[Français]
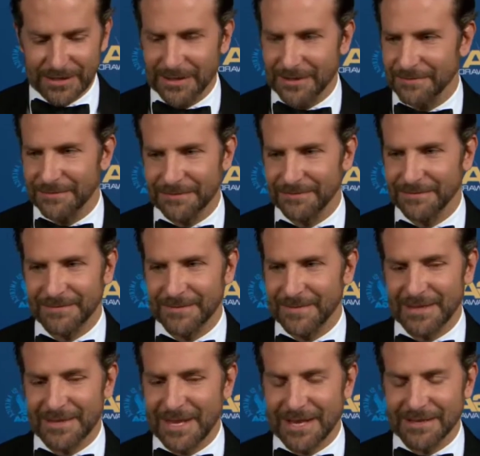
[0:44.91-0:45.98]
donc je peux
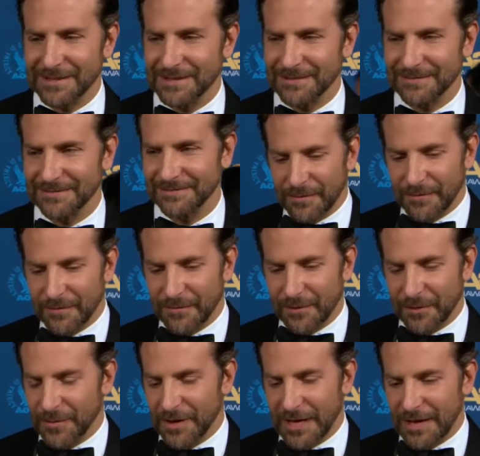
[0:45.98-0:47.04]
me doubler moi-même
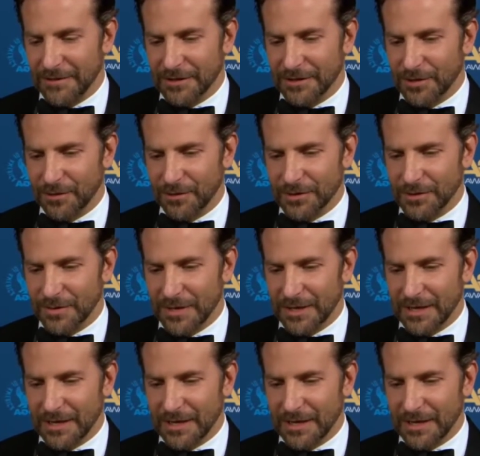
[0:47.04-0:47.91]
pour cette interview.